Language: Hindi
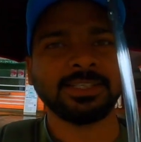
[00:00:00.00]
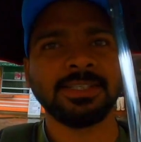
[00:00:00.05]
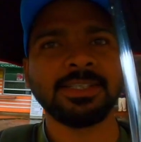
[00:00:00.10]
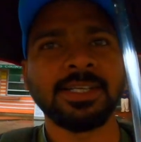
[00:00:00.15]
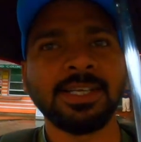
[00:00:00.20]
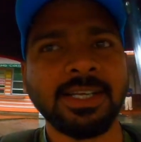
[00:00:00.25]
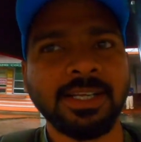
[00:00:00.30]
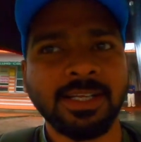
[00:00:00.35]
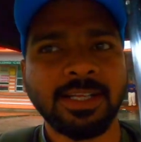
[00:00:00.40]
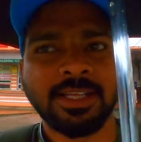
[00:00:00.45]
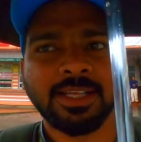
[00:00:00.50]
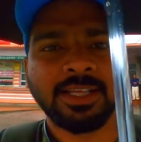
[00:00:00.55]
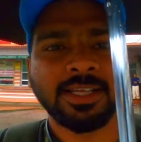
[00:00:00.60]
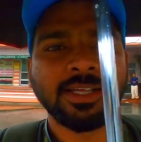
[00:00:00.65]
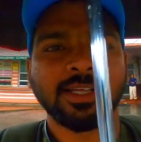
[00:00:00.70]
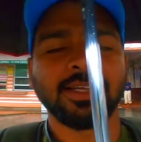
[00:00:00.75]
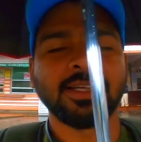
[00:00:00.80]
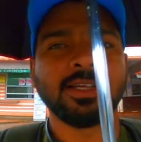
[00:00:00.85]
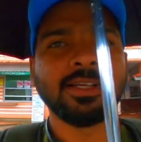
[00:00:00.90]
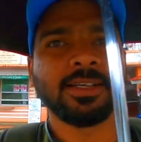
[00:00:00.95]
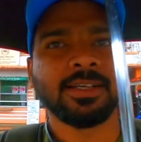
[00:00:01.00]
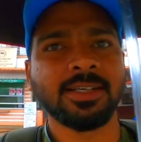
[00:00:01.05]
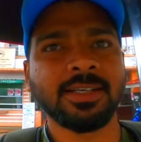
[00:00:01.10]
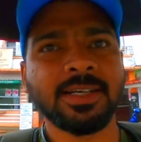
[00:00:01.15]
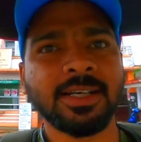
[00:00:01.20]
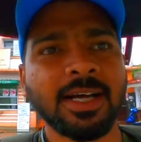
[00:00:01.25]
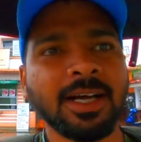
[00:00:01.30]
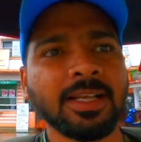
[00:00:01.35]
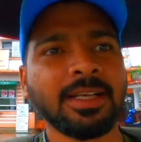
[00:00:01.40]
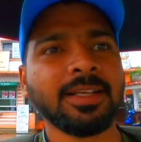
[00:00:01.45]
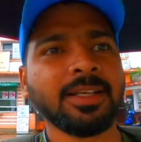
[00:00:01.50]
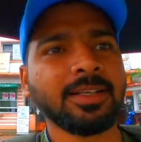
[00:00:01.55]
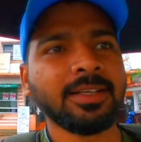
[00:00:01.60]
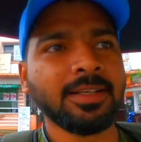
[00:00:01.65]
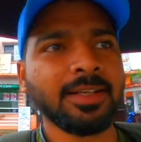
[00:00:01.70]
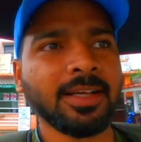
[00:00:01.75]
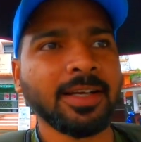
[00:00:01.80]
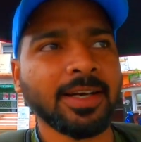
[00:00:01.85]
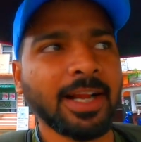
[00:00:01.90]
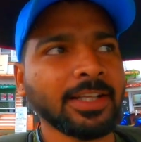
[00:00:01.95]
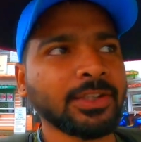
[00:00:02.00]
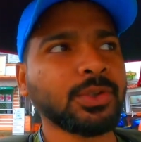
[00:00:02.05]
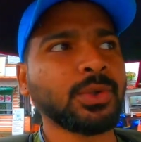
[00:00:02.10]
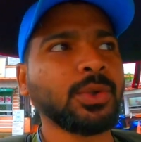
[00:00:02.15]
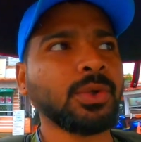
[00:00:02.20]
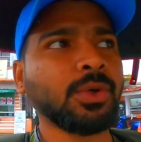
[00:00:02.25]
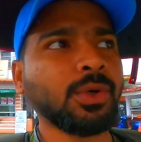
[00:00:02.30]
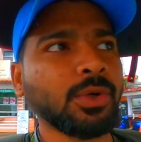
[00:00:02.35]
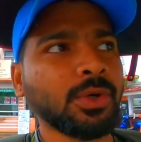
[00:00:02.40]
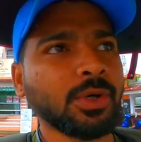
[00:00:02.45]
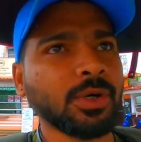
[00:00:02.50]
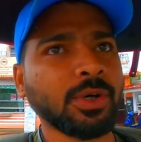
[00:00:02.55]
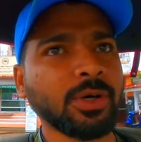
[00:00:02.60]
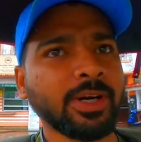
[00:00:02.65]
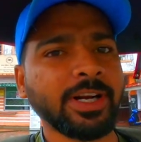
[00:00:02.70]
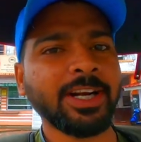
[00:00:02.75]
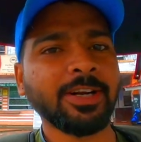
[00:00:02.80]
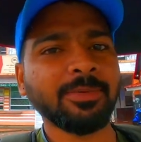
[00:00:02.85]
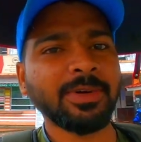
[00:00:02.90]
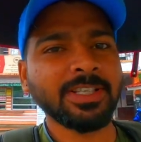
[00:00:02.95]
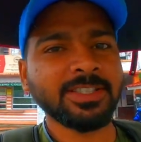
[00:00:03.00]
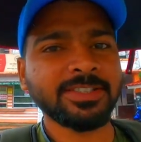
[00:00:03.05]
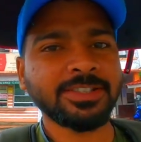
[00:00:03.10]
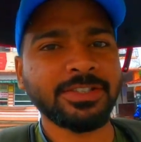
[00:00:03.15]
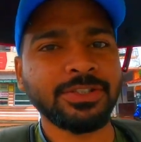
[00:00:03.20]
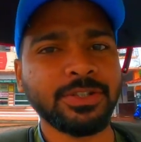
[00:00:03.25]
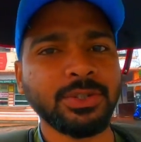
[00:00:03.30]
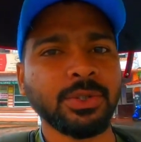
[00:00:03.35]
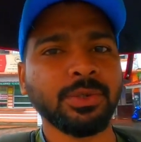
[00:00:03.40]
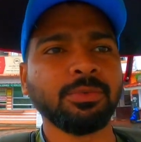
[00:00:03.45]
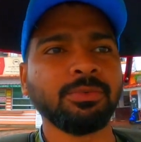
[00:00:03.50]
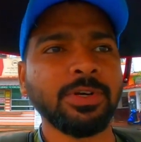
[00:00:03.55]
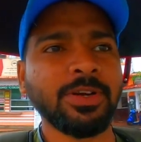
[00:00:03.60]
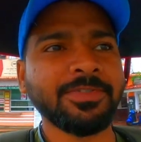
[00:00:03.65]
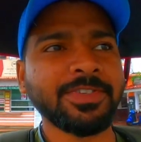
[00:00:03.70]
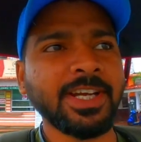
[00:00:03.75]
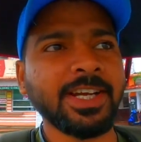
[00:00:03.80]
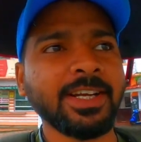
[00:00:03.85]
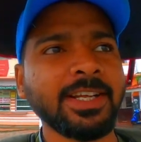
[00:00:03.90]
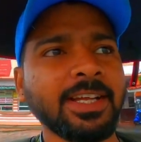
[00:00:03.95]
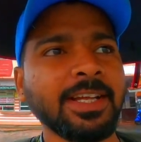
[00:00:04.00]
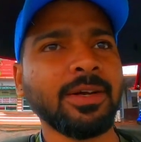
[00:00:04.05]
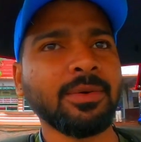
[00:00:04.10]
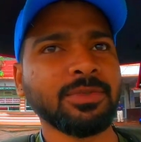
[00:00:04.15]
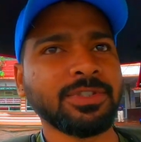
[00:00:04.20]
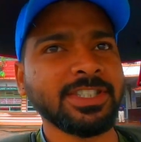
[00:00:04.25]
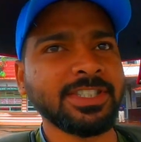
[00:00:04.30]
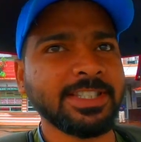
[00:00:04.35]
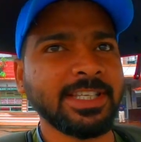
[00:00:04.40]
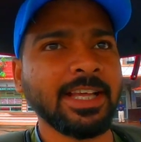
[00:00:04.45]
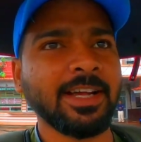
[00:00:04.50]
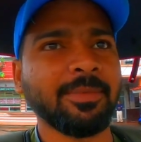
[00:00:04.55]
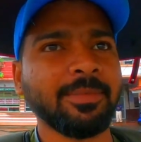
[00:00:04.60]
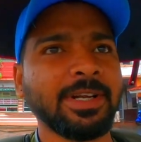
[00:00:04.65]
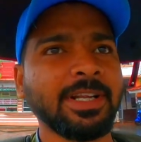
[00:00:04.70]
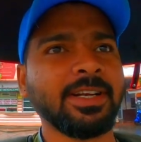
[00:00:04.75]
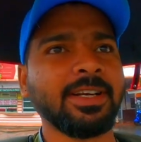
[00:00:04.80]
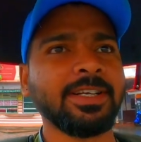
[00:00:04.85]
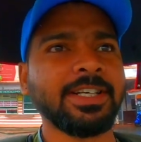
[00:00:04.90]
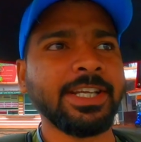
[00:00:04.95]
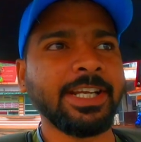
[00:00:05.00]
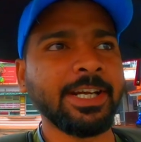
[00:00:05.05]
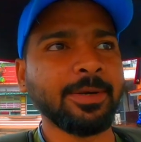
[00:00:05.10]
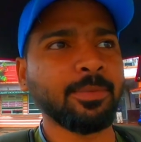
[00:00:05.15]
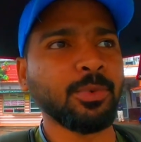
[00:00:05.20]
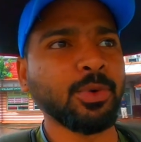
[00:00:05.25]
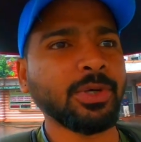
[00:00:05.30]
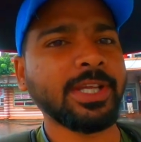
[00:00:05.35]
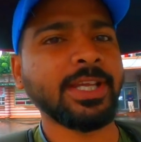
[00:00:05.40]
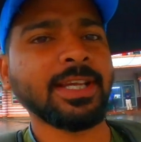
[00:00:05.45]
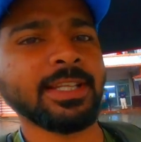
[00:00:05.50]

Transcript: था आ, कल रात को रेड बस जो वेबसाइट है उसी से हमने टिकट बुक